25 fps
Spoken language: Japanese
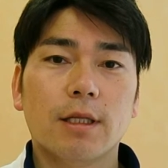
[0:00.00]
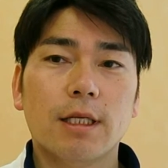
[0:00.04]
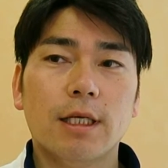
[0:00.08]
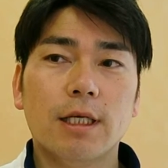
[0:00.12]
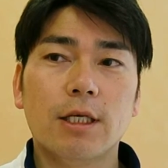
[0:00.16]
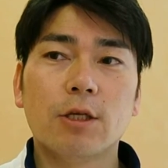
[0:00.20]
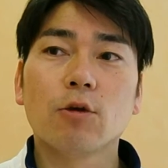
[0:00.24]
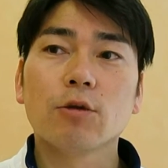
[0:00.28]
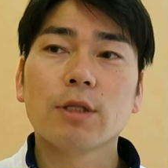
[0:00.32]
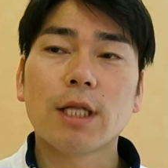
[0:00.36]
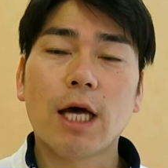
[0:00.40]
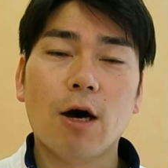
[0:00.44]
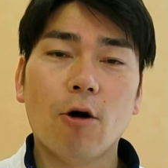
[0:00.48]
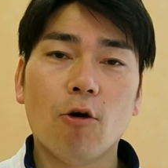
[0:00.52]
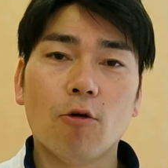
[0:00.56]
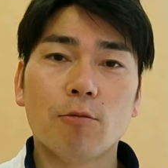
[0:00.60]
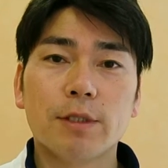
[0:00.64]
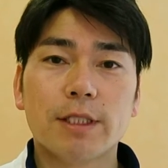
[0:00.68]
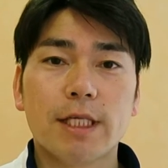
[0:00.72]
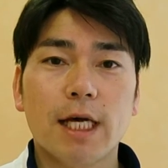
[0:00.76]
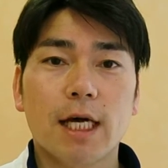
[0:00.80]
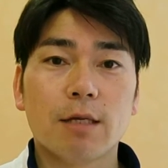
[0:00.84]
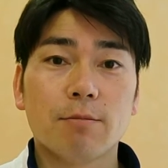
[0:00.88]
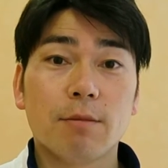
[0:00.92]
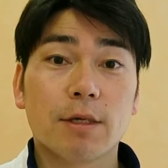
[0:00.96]
いろんなお
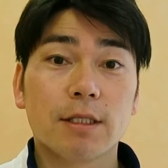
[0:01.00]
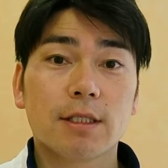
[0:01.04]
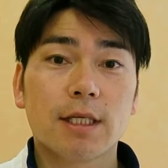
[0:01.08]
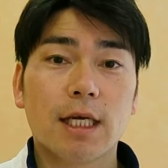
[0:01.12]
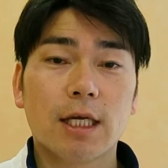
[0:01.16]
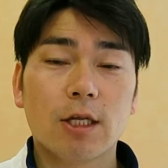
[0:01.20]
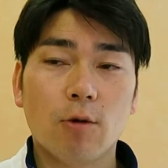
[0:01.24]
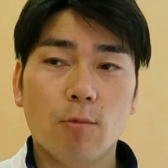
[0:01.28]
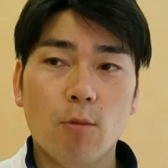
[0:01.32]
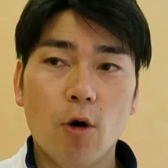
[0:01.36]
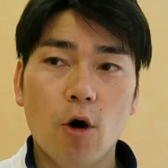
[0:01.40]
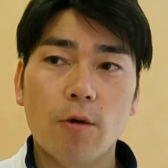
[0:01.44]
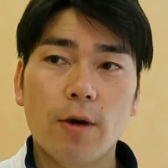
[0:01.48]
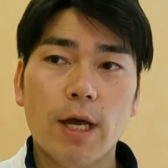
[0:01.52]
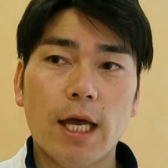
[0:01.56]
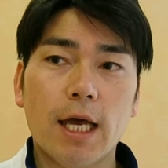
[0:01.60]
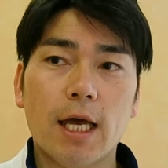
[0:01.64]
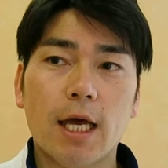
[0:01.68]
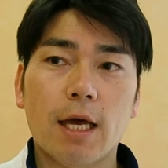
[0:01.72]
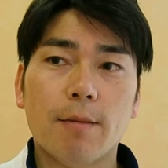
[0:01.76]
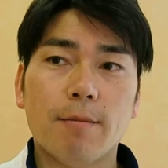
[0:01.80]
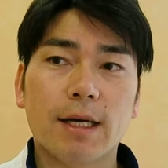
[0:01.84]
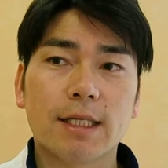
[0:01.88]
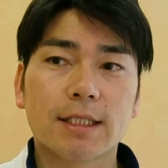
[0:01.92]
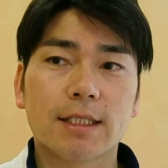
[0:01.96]
店ありますけども、
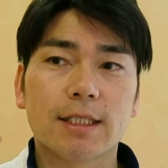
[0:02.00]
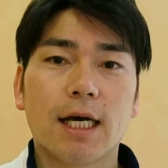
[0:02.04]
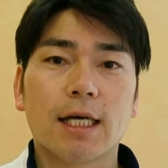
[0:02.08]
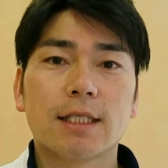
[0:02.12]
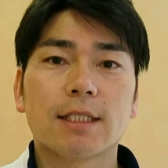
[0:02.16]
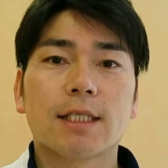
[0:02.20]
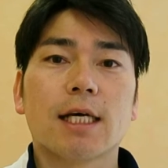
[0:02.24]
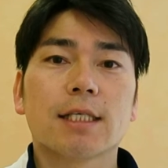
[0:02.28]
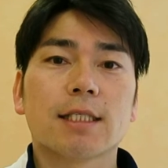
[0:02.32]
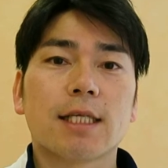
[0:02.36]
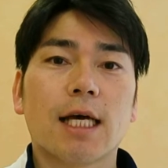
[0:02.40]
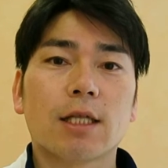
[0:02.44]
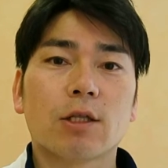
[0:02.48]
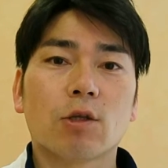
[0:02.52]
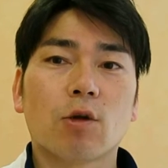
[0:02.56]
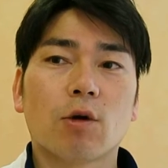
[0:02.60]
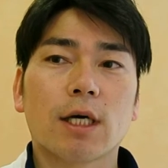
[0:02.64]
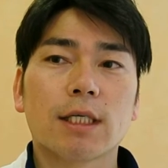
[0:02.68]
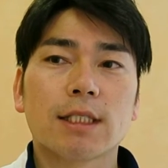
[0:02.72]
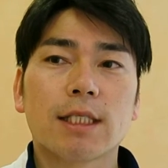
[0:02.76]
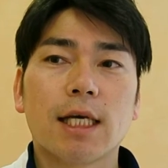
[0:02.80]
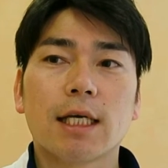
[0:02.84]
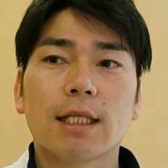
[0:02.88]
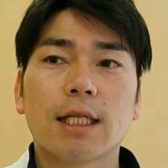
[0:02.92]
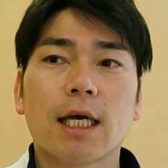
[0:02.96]
えー、マッサージ屋さんと
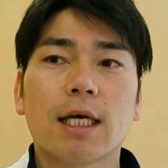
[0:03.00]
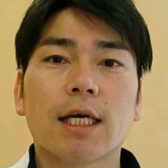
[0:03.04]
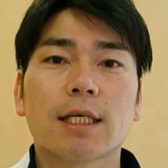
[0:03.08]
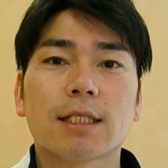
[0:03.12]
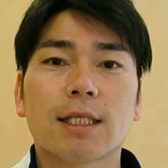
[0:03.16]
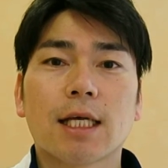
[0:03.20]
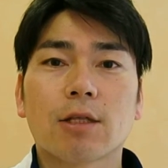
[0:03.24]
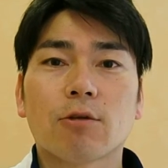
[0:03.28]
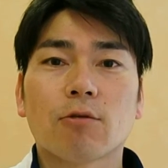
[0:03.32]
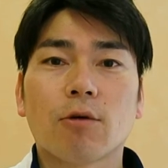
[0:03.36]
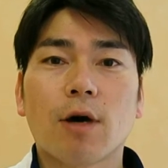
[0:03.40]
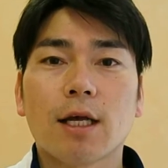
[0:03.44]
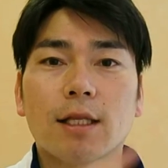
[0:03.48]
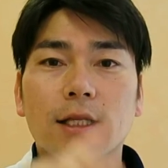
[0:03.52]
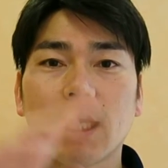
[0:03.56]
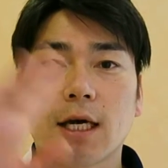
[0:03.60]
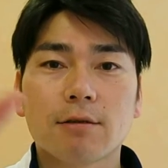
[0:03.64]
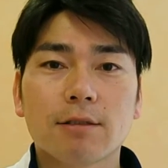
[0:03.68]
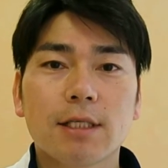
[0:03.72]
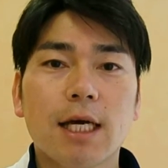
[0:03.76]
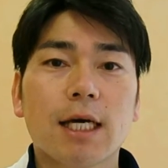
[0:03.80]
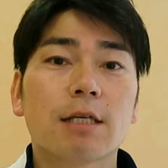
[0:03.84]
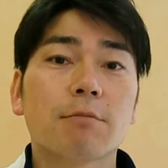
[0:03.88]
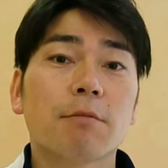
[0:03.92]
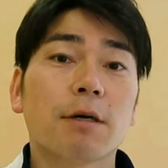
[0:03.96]
か整体屋さんとかた
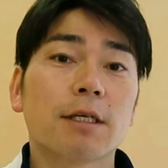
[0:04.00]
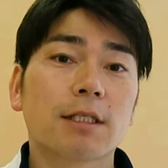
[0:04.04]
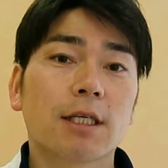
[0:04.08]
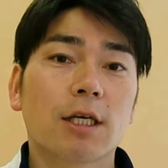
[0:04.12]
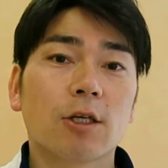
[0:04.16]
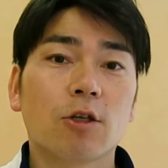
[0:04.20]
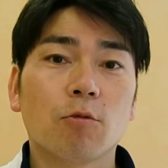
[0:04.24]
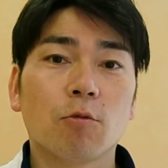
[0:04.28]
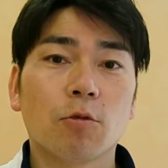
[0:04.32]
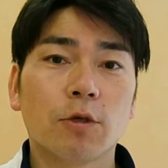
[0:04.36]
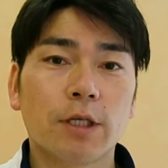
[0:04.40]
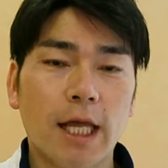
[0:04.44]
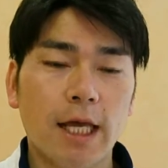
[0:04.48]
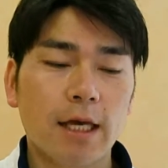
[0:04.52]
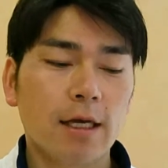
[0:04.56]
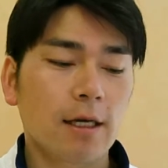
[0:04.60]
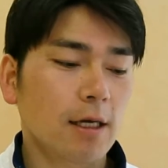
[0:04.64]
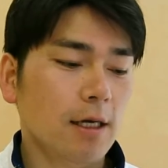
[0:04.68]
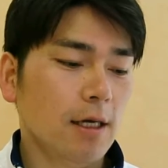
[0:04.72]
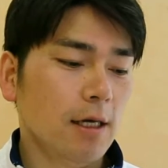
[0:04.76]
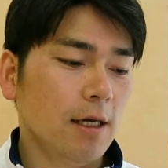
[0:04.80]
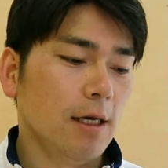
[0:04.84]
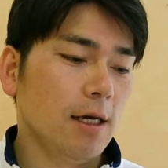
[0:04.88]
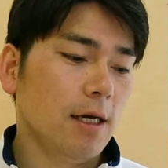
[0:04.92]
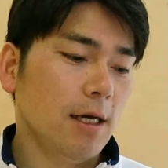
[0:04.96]
くさんありますけどもね
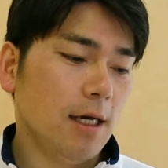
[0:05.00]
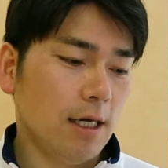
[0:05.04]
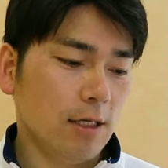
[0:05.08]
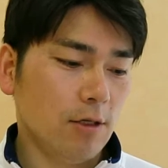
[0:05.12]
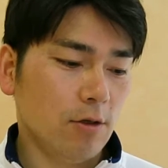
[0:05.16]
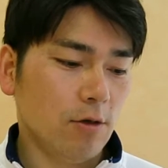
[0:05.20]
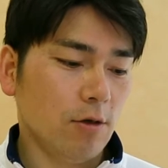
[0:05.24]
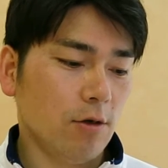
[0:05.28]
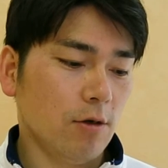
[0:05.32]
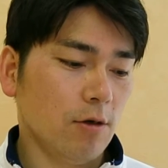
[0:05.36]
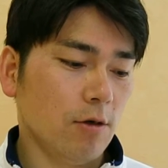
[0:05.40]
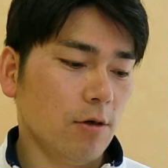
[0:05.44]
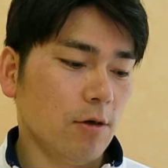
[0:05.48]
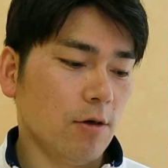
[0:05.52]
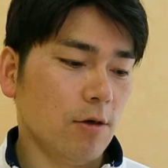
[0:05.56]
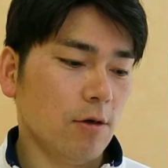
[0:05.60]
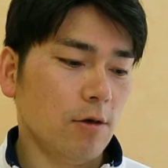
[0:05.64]
あの